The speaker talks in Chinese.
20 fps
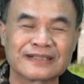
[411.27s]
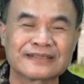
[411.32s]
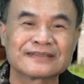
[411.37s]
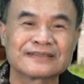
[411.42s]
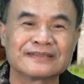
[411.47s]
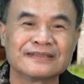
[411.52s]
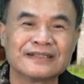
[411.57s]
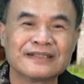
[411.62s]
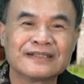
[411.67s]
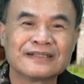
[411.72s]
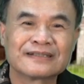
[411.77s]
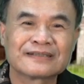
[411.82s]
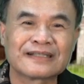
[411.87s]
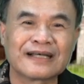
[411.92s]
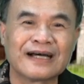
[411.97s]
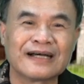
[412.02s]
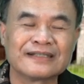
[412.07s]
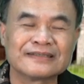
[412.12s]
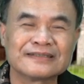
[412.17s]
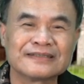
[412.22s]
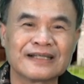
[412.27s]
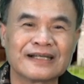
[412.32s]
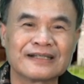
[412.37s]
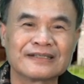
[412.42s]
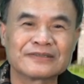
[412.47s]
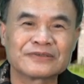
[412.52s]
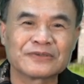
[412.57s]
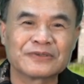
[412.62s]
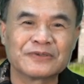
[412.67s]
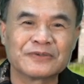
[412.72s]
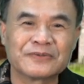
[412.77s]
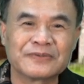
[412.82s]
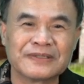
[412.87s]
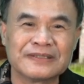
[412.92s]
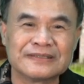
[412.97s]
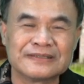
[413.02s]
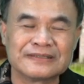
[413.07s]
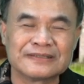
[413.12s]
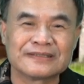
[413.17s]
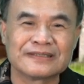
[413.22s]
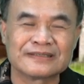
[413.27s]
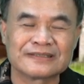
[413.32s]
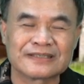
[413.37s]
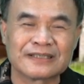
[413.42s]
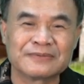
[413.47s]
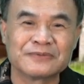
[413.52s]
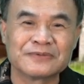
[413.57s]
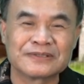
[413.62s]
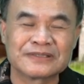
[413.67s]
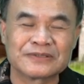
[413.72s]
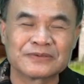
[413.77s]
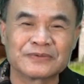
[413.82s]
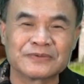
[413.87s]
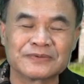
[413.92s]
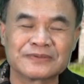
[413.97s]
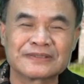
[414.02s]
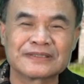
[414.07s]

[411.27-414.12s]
但是大家都会记得招募制度。